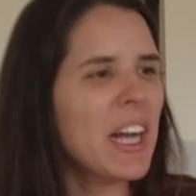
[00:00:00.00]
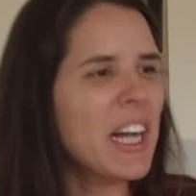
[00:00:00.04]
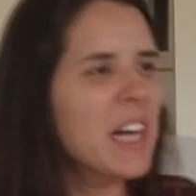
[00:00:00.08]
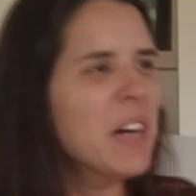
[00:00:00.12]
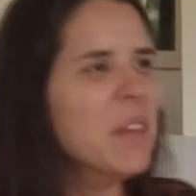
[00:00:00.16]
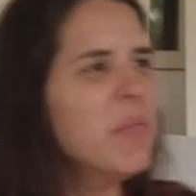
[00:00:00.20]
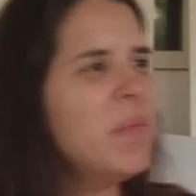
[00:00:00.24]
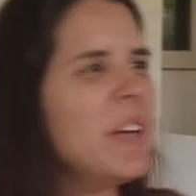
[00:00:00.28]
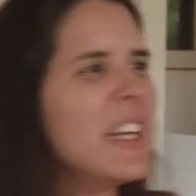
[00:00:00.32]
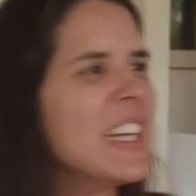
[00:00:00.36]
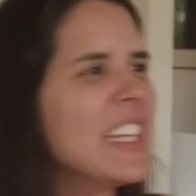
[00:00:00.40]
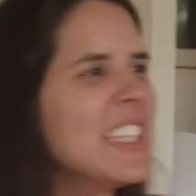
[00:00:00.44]

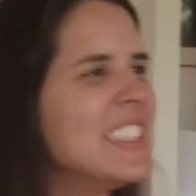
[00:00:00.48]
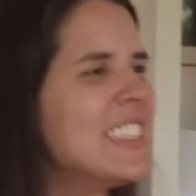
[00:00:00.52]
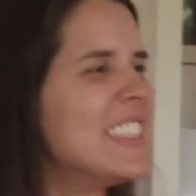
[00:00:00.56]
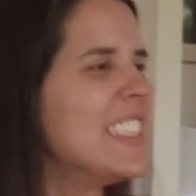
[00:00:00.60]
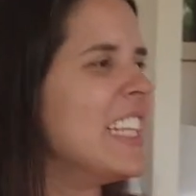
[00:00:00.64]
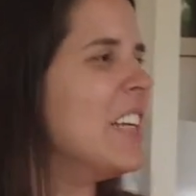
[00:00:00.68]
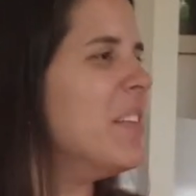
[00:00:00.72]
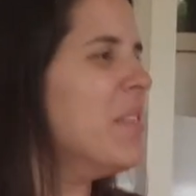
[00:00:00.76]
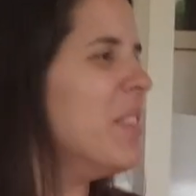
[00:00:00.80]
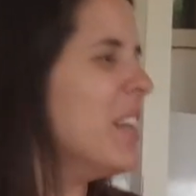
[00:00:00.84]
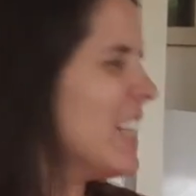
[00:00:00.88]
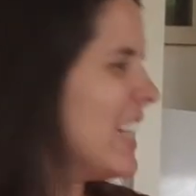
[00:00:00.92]
camper em
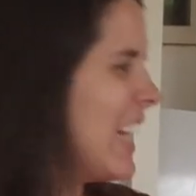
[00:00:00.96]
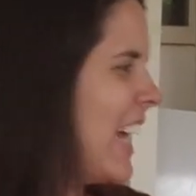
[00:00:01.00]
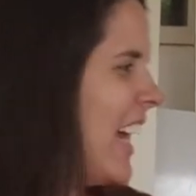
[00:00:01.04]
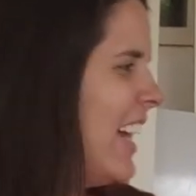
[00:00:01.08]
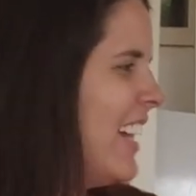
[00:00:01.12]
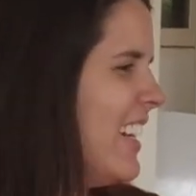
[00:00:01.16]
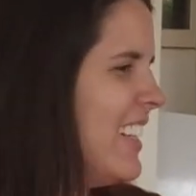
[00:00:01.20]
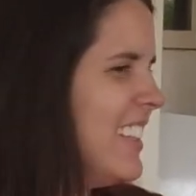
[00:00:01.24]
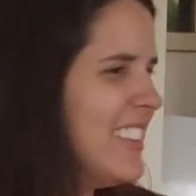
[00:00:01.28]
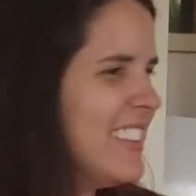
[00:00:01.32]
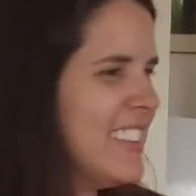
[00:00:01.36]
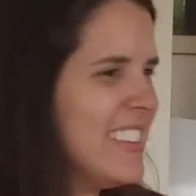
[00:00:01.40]
cima,
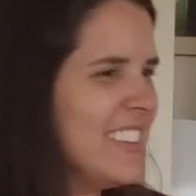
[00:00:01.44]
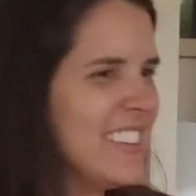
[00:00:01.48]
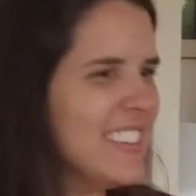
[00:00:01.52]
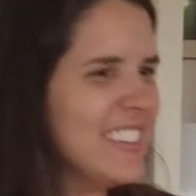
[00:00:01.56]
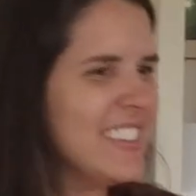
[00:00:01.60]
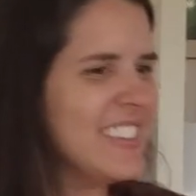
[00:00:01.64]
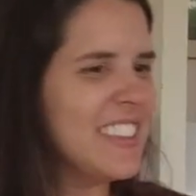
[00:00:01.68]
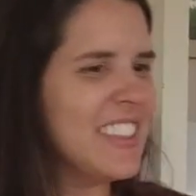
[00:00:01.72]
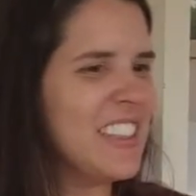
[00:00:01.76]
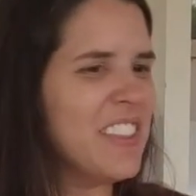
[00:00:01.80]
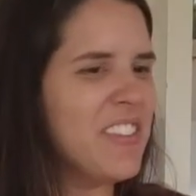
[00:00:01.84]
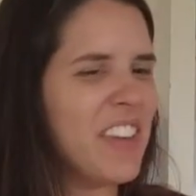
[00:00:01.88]
né?
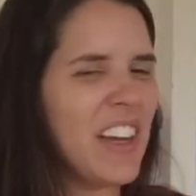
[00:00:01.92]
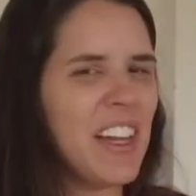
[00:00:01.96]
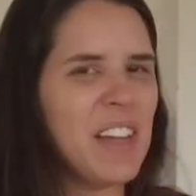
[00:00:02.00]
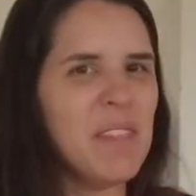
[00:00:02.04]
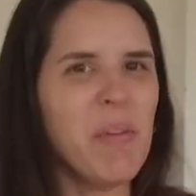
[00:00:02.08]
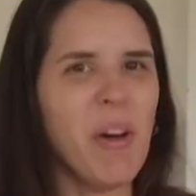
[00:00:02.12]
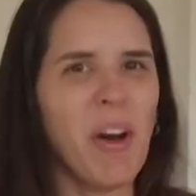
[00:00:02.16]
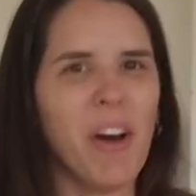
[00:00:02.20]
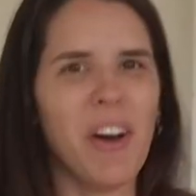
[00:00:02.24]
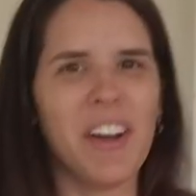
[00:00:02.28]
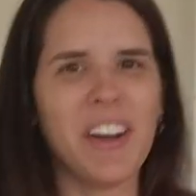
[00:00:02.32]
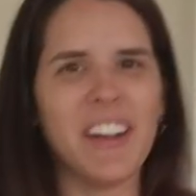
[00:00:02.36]
É. E vai
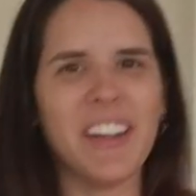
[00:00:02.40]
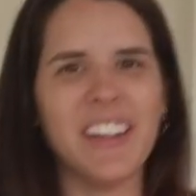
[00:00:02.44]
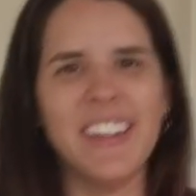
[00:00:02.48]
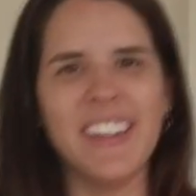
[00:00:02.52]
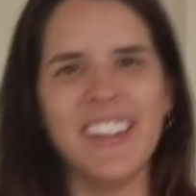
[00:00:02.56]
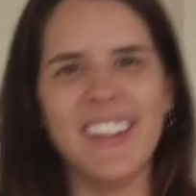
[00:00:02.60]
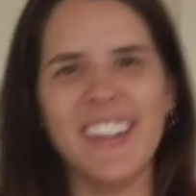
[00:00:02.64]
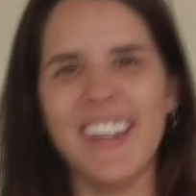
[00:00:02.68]
embora.